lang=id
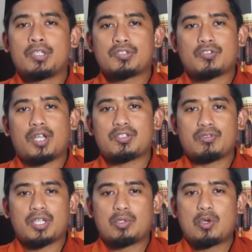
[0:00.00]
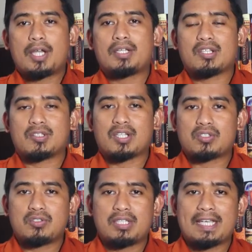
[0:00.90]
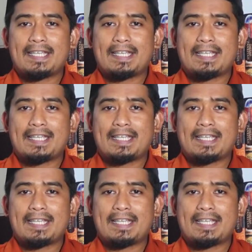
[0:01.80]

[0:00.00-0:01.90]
Salat sunnah duha adalah salat sunnah